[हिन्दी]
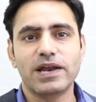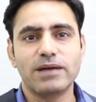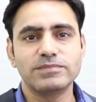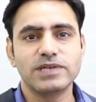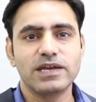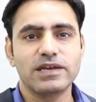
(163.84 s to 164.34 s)

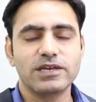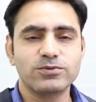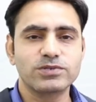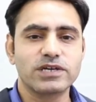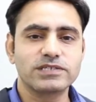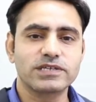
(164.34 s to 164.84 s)
आराम से
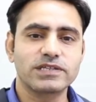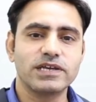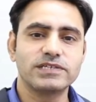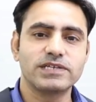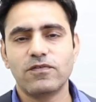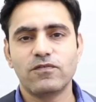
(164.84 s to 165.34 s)
यूज़ कर सकते
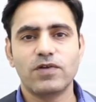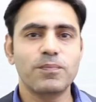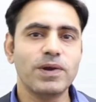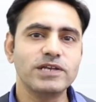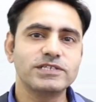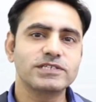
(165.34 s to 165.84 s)
हैं वन
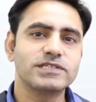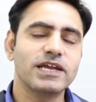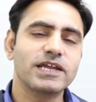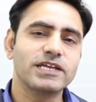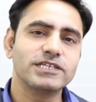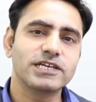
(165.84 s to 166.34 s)
पॉइंट सिक्स
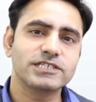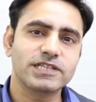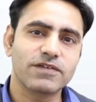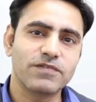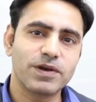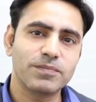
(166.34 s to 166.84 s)
नाइन के जी के
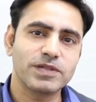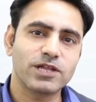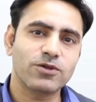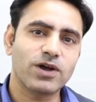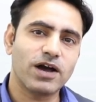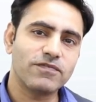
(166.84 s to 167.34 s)
अंदर वेट मिलता है
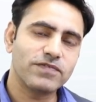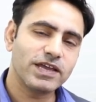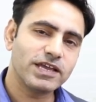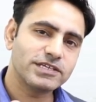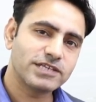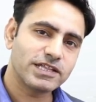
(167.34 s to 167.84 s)
तो काफ़ी
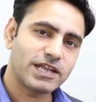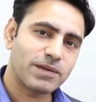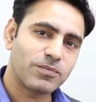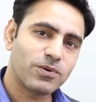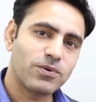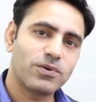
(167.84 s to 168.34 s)
इसके अंदर
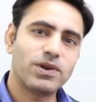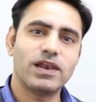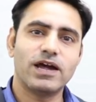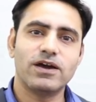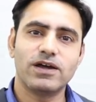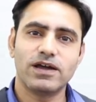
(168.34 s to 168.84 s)
आपको
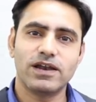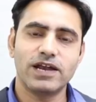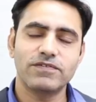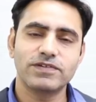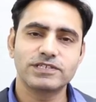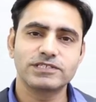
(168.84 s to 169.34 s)

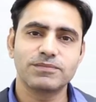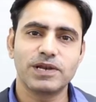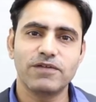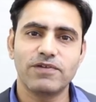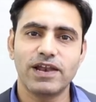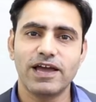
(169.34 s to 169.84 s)
लाइट वेट इसके
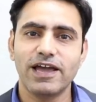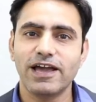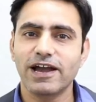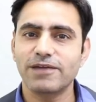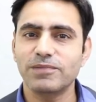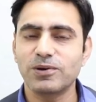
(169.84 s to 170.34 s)
मिलने वाला है
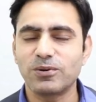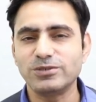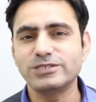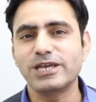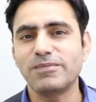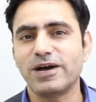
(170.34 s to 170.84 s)
अगर मैं
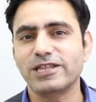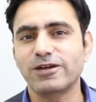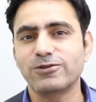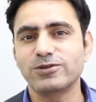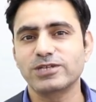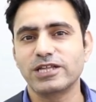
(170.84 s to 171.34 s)
कौन की बात
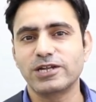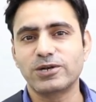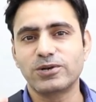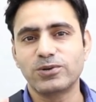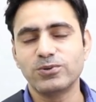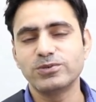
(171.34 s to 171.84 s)
करूँ तो इसके अंदर
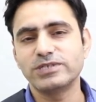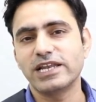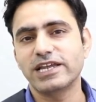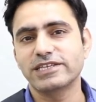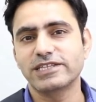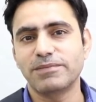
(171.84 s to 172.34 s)
टू
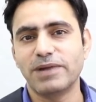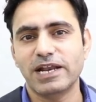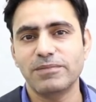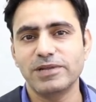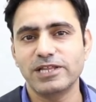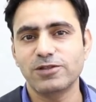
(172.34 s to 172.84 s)
सेल की अंदर
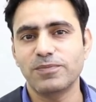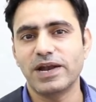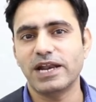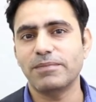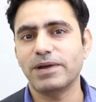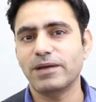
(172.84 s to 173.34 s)
बैटरी मिलती है तो
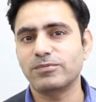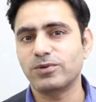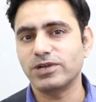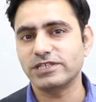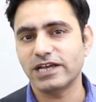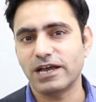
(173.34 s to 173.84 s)
बैटरी बैकअप
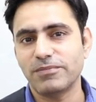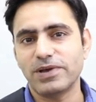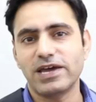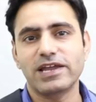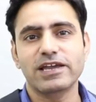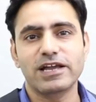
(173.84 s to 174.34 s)
थोड़ा सा कम है
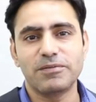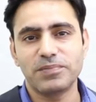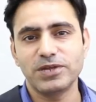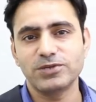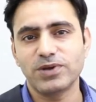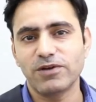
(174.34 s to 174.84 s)
हालांकि
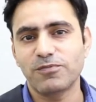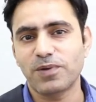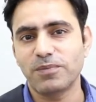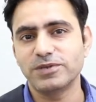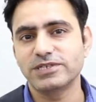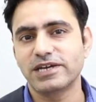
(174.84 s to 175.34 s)
कंपनी जो है वो
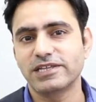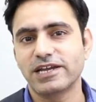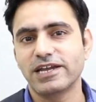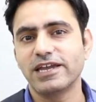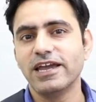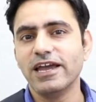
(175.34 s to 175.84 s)
प्रॉमिस करती है
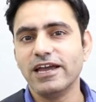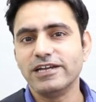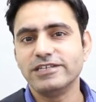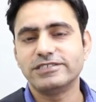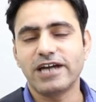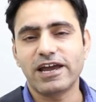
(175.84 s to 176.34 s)
कि
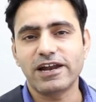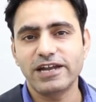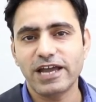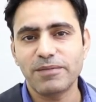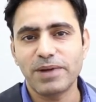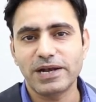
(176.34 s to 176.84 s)
चार
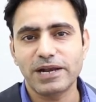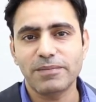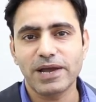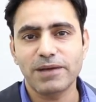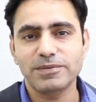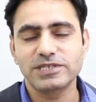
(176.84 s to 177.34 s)
घंटे का बैटरी
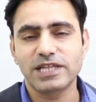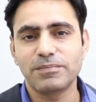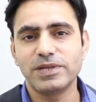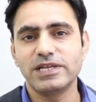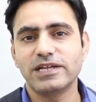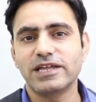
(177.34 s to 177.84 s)
बैकअप इसके अंदर
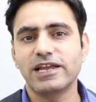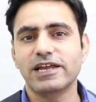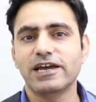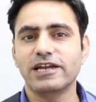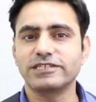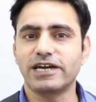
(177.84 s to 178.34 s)
मिल जाता है
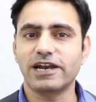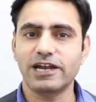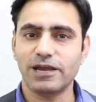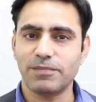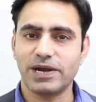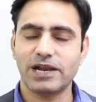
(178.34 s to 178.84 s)
लेकिन अगर चार
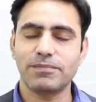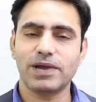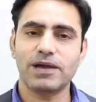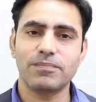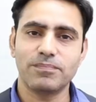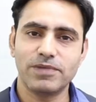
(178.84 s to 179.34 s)
घंटे का बैटरी
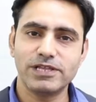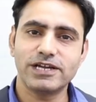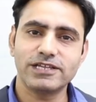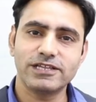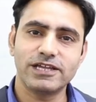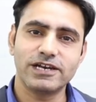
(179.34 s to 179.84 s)
बैकअप मिल
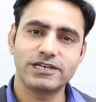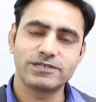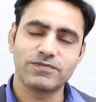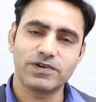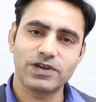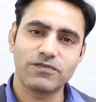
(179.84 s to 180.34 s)
जाता है देन
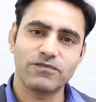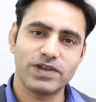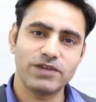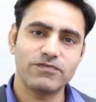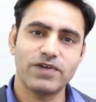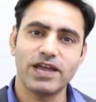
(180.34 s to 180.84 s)
इट्स वर्किंग
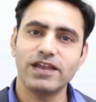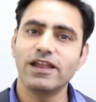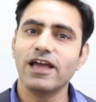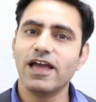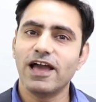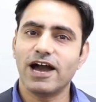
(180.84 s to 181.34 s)
वेरी फाइन
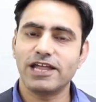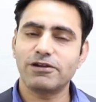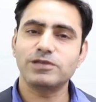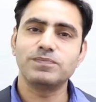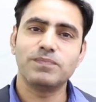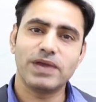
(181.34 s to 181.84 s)

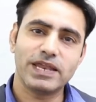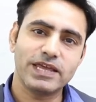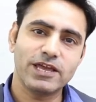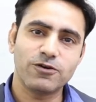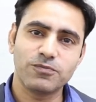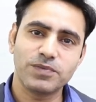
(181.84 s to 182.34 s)
अदरवाइज मेरी
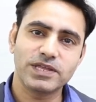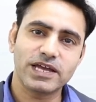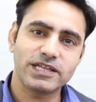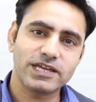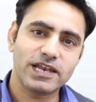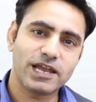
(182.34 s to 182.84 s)
ये उम्मीद
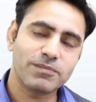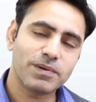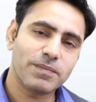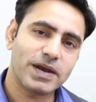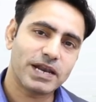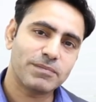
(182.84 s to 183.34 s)
कहती है
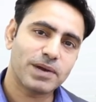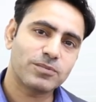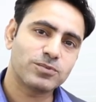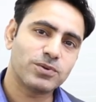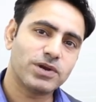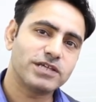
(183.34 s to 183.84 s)
लगभग बैटरी
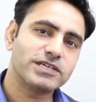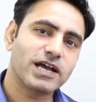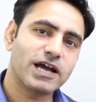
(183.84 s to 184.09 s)
बैकअप थोड़ा सा